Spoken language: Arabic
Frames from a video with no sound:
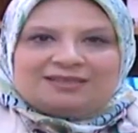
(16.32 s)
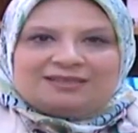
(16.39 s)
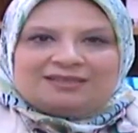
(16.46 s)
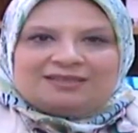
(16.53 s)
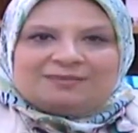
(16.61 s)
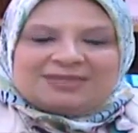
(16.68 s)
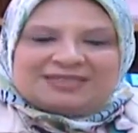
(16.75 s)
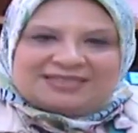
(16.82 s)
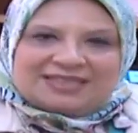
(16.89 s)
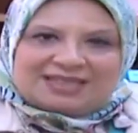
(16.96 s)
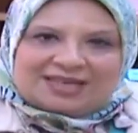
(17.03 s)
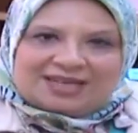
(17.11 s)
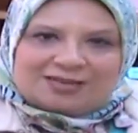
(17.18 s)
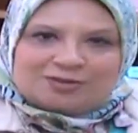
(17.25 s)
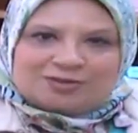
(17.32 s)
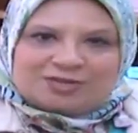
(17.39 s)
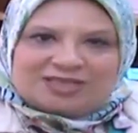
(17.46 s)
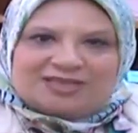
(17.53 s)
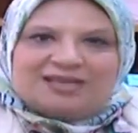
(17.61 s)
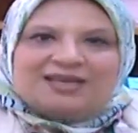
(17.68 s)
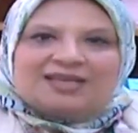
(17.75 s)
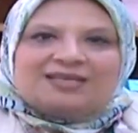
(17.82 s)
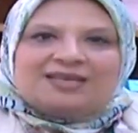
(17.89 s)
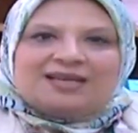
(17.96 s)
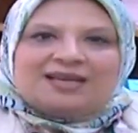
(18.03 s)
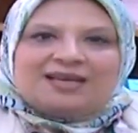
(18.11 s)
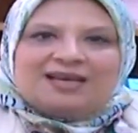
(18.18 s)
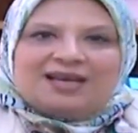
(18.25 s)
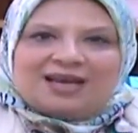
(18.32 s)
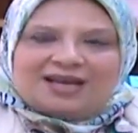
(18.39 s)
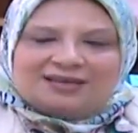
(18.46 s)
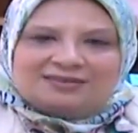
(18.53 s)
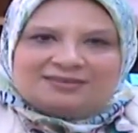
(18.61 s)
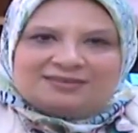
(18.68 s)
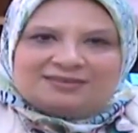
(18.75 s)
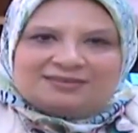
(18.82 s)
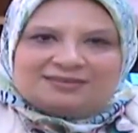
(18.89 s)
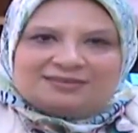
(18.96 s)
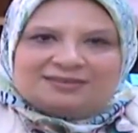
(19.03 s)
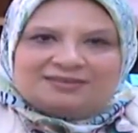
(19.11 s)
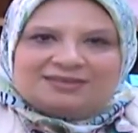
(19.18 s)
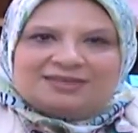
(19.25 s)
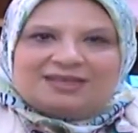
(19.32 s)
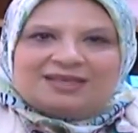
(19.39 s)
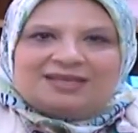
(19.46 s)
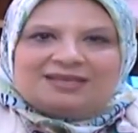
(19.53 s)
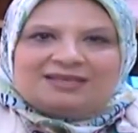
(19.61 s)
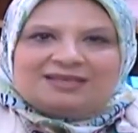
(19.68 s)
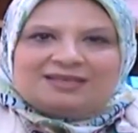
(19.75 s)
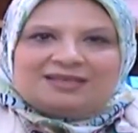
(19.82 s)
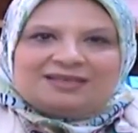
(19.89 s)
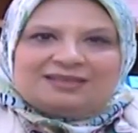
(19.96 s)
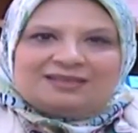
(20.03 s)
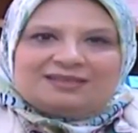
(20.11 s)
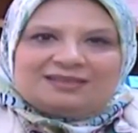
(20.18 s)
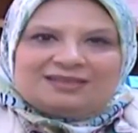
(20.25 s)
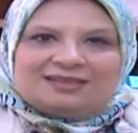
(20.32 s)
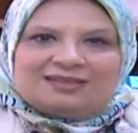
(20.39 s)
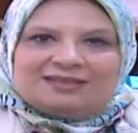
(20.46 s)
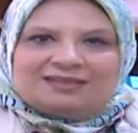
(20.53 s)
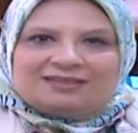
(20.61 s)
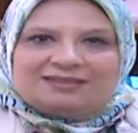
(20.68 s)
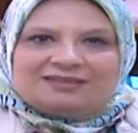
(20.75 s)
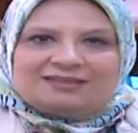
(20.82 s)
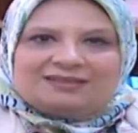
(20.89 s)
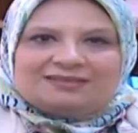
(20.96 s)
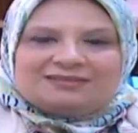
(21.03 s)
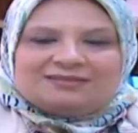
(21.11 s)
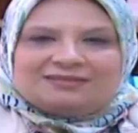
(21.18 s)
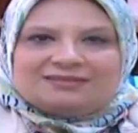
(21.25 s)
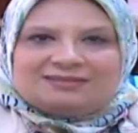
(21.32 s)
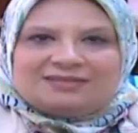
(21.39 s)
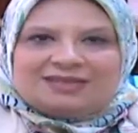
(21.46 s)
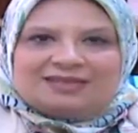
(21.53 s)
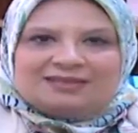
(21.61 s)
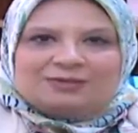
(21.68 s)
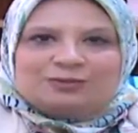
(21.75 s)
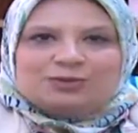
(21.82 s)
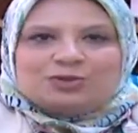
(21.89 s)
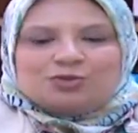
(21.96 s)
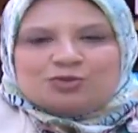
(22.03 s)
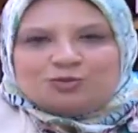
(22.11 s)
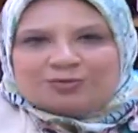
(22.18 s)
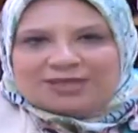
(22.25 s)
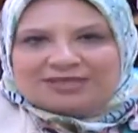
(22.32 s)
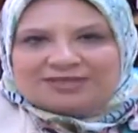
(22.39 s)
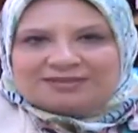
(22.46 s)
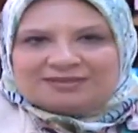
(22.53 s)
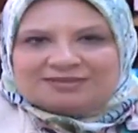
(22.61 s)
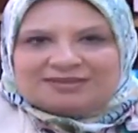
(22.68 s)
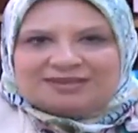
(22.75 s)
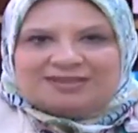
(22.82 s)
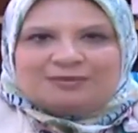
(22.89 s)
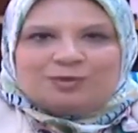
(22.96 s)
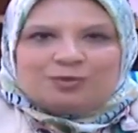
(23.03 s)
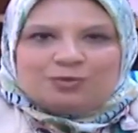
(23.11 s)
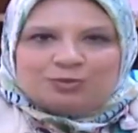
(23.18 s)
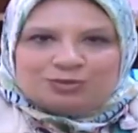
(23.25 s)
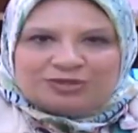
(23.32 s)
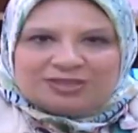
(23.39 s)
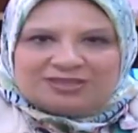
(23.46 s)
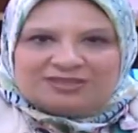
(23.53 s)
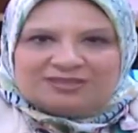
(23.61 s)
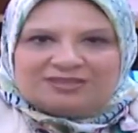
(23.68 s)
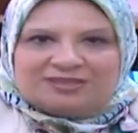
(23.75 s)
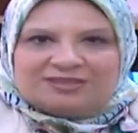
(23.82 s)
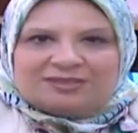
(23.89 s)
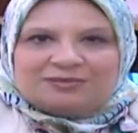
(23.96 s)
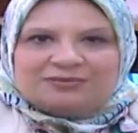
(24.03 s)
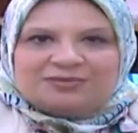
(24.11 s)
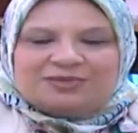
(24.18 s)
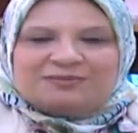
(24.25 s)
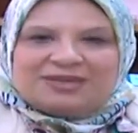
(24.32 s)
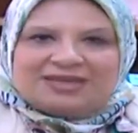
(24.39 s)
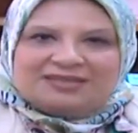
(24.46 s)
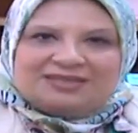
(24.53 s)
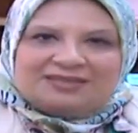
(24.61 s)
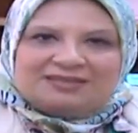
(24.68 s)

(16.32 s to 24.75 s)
البكتيريا الحلزونية هي أحد ال ال ال الجرثومات اللي موجودة في المعدة